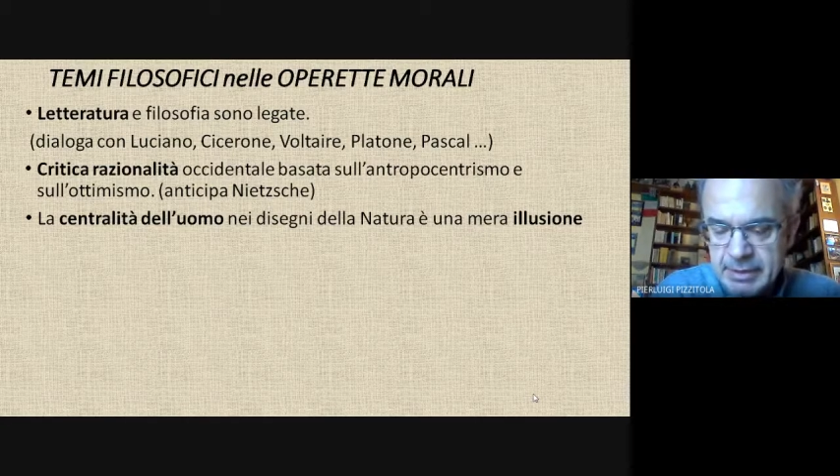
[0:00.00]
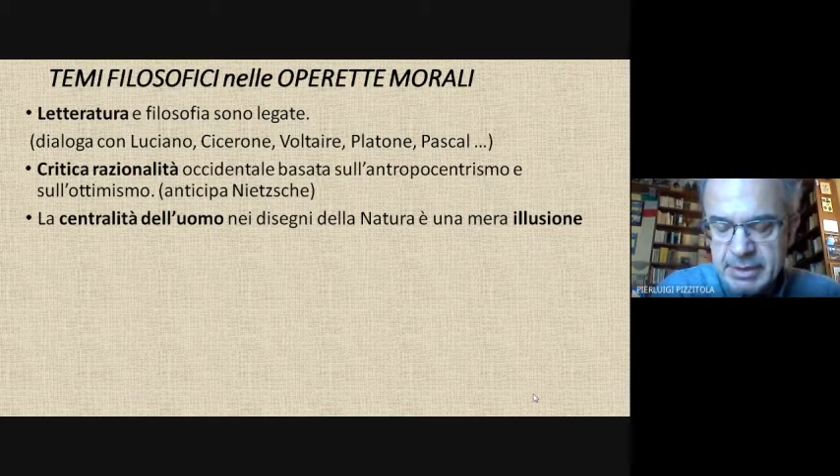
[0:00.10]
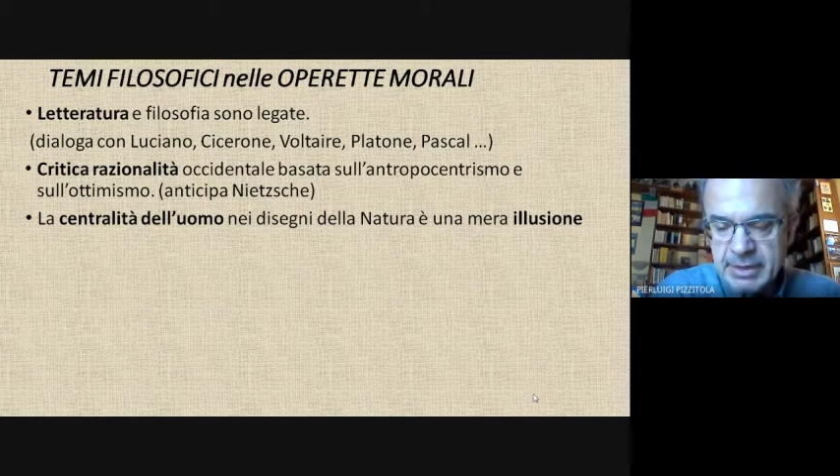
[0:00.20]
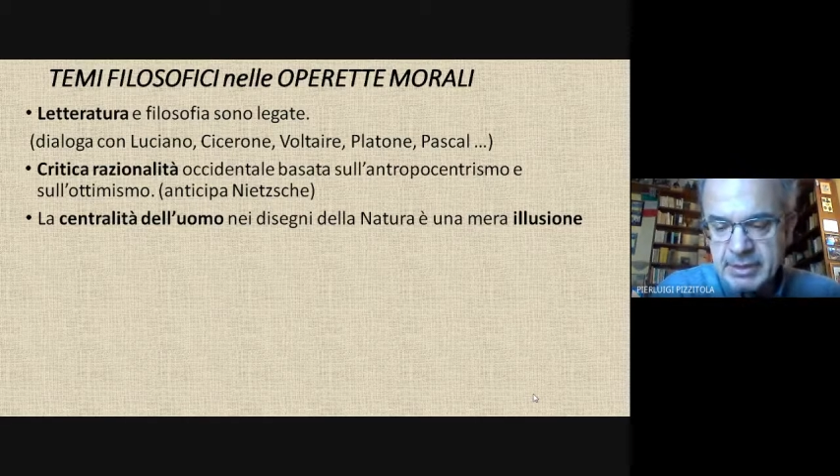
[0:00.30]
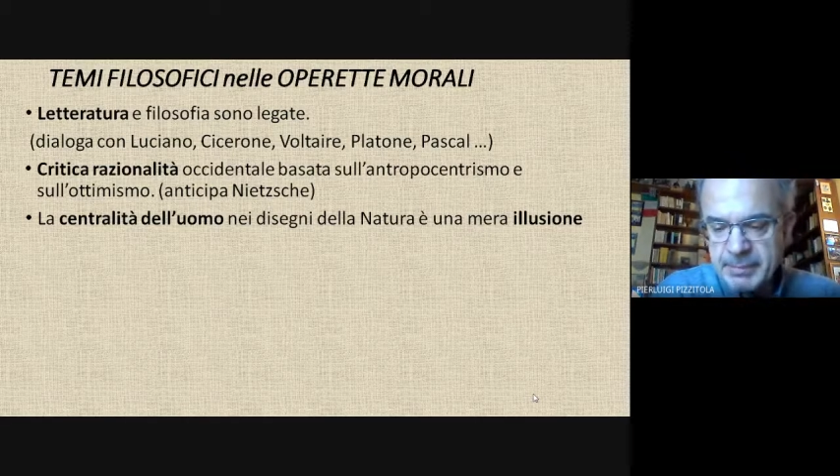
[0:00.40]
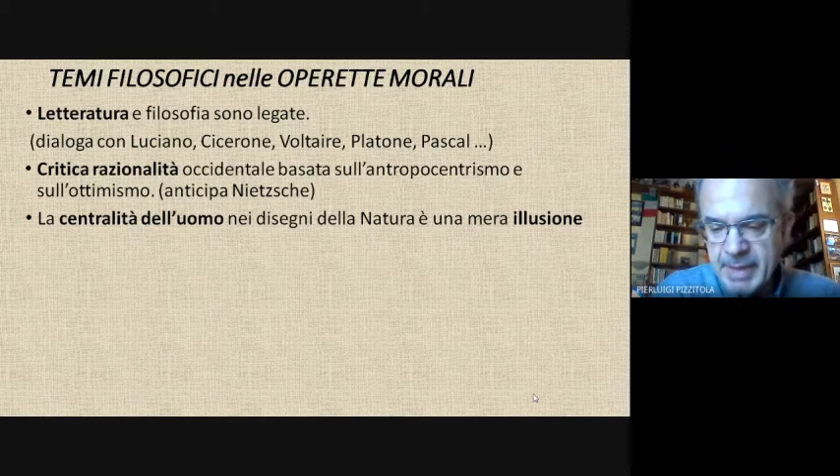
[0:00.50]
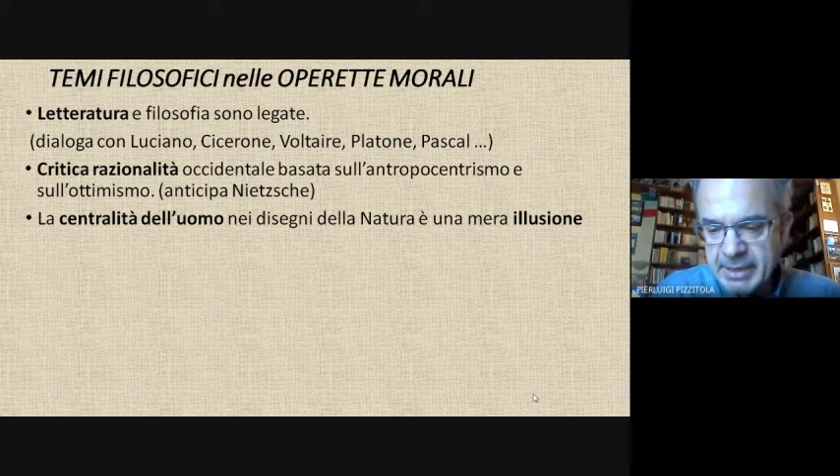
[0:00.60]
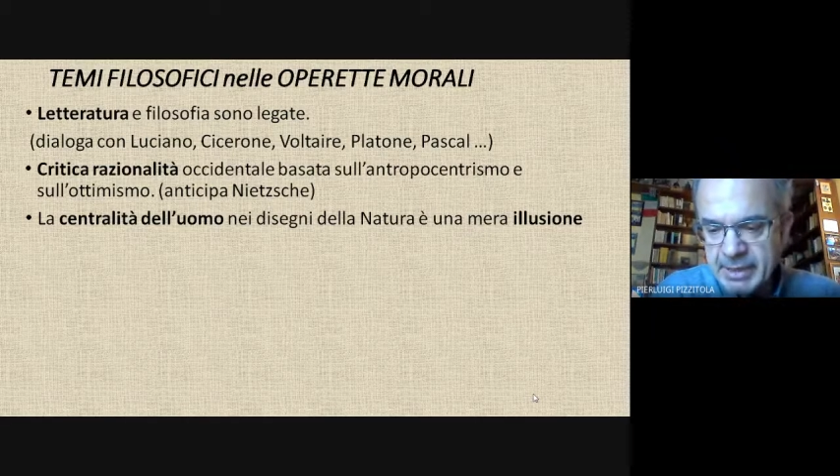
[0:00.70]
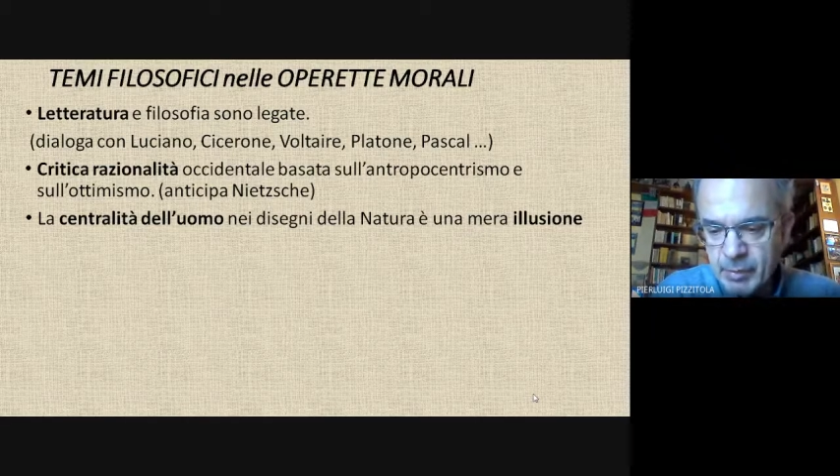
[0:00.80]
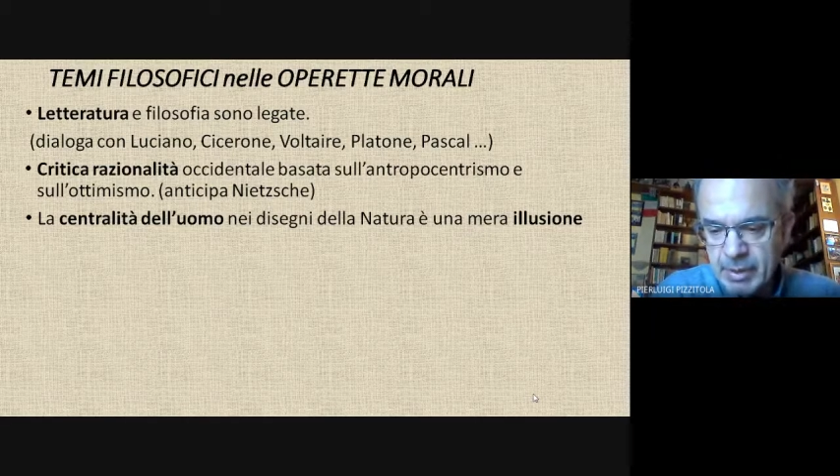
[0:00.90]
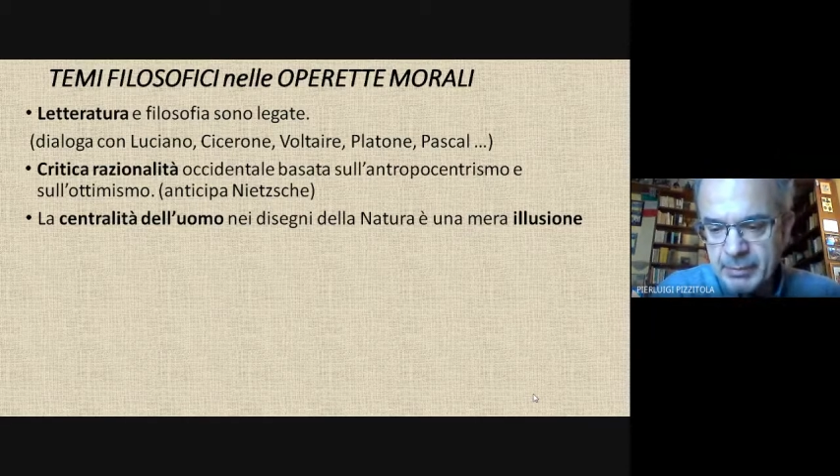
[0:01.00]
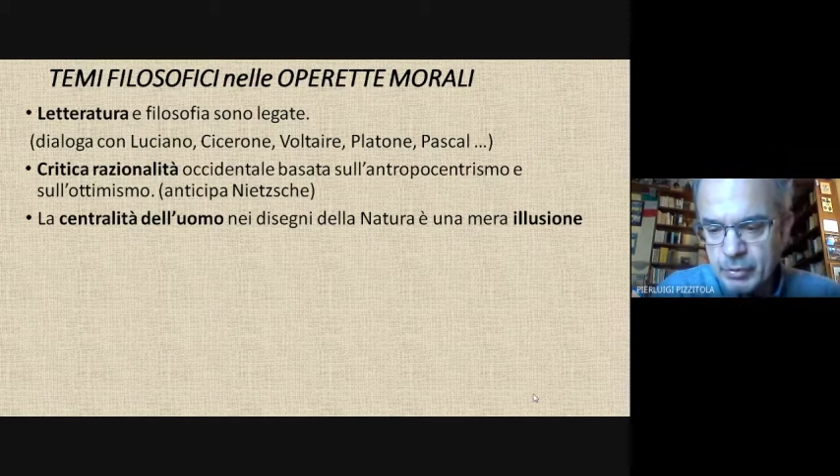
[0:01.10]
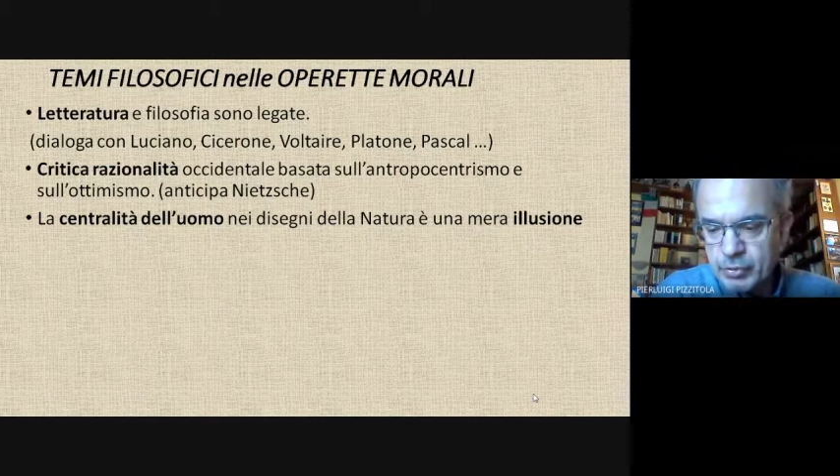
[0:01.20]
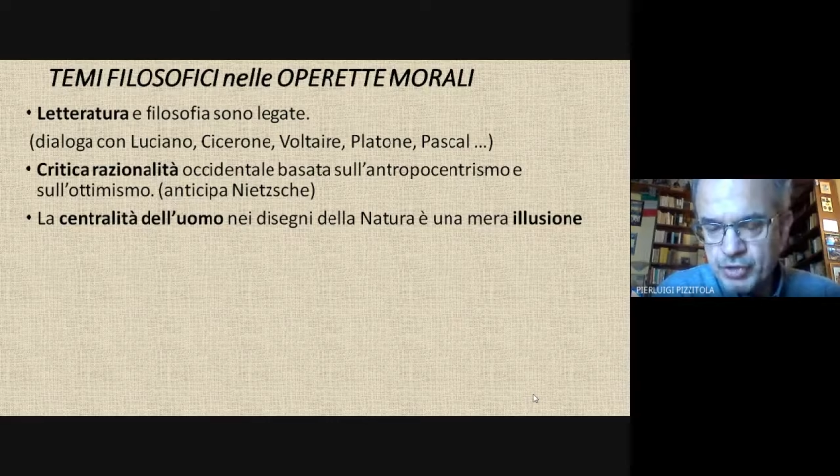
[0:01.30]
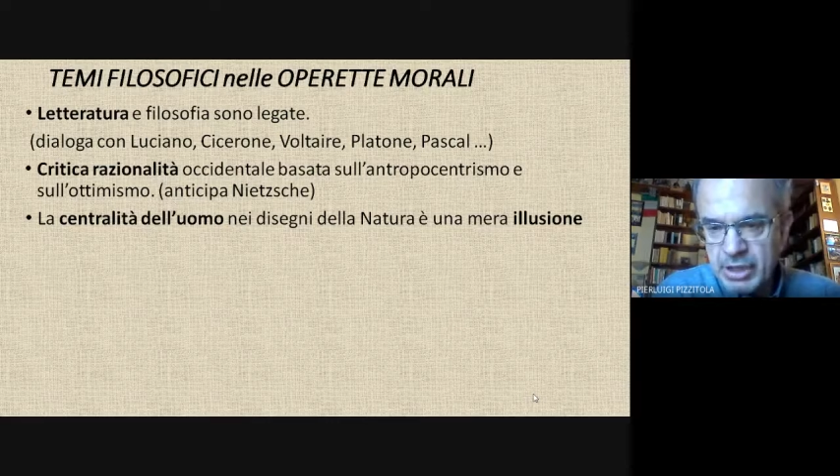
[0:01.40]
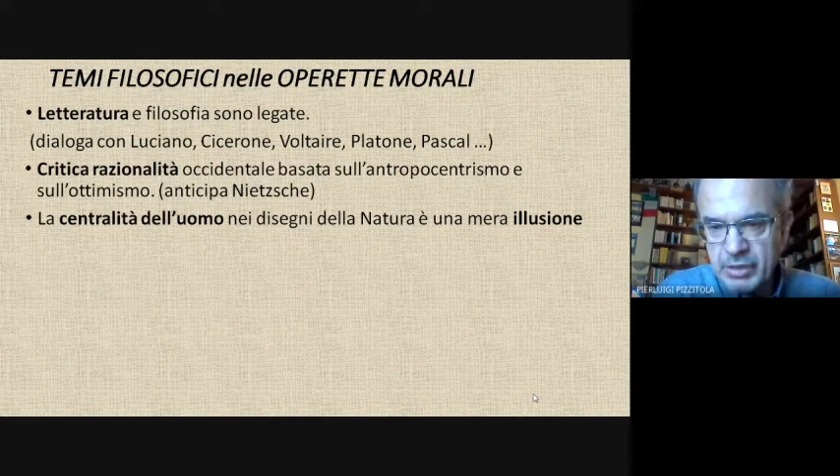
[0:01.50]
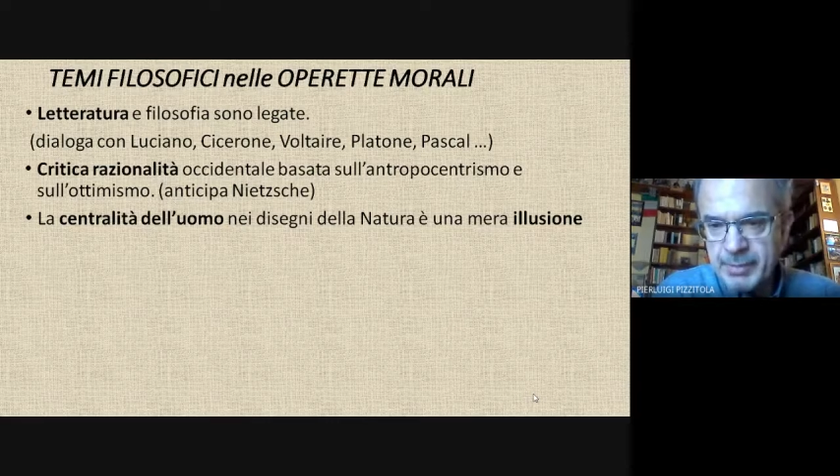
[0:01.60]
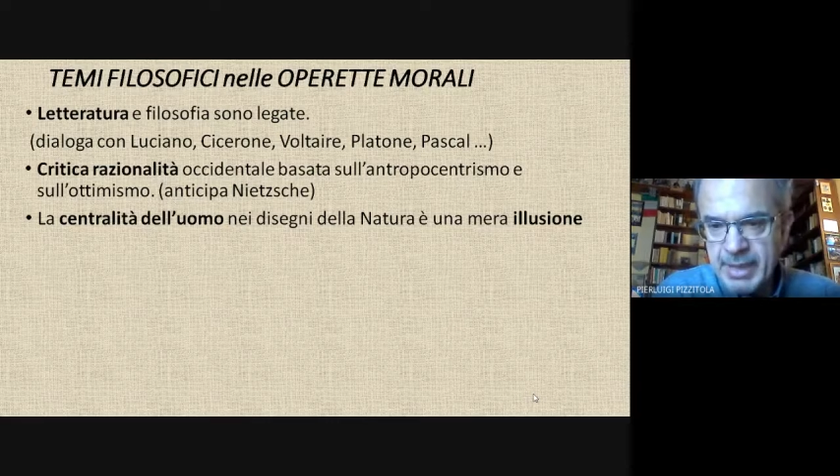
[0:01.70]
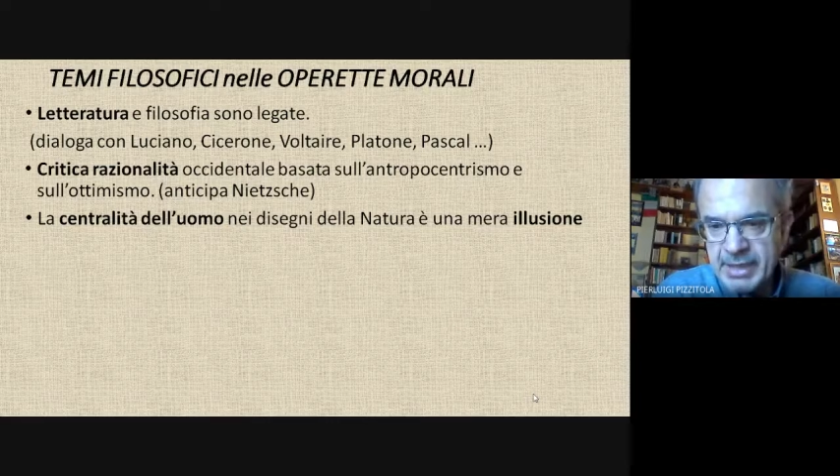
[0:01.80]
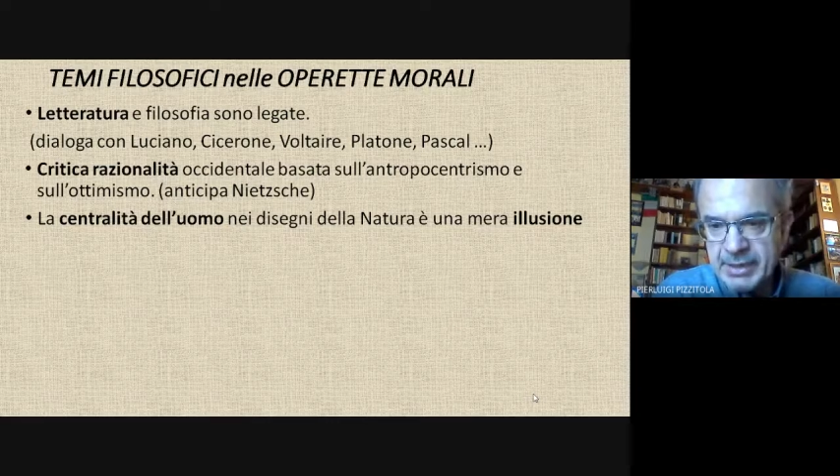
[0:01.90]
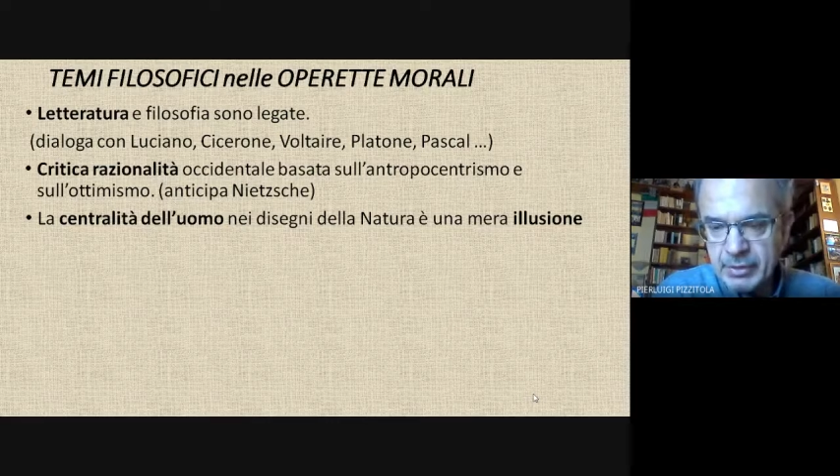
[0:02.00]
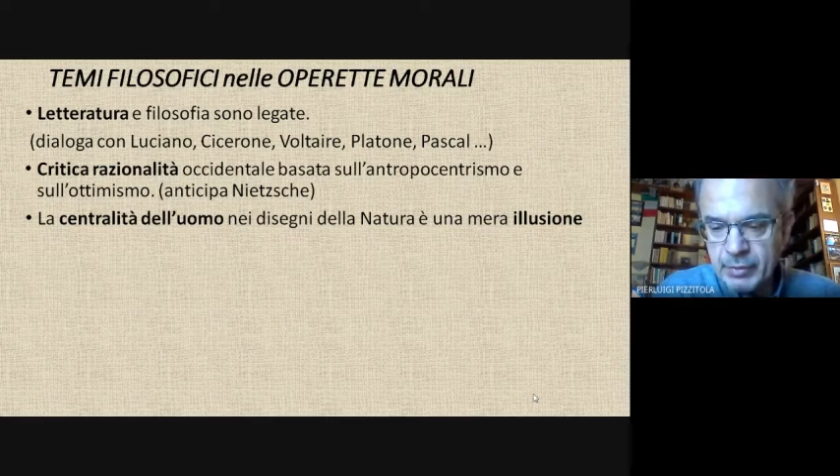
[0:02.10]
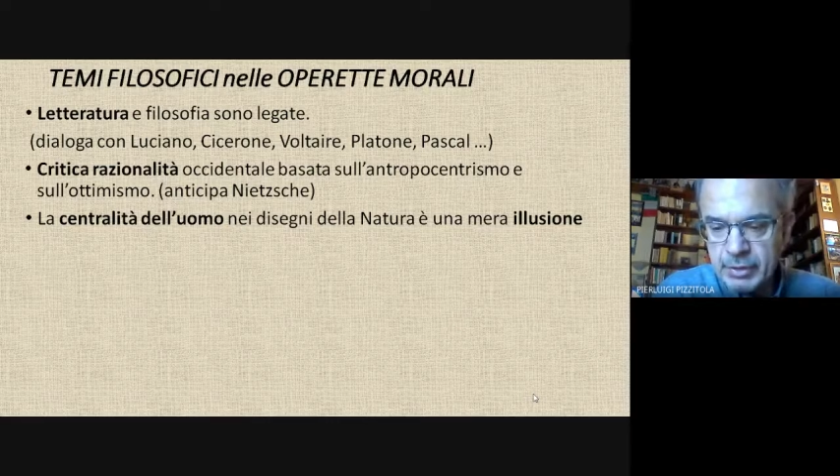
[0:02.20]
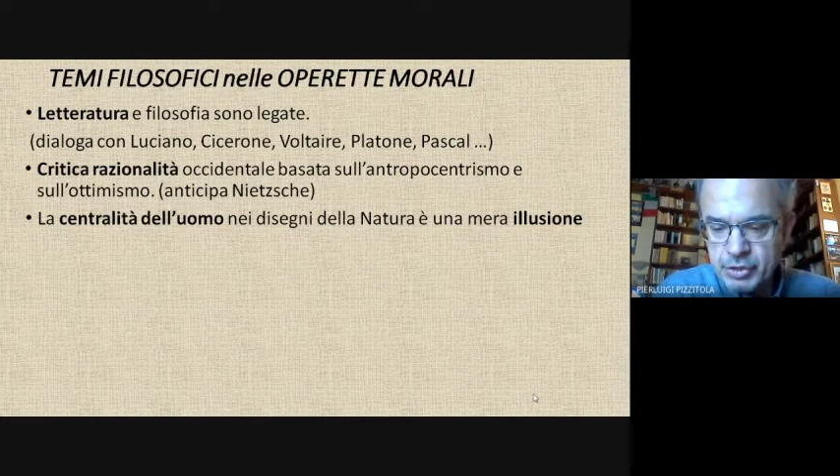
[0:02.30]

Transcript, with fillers: Eh, d'altra parte, in qualche modo, già Copernico,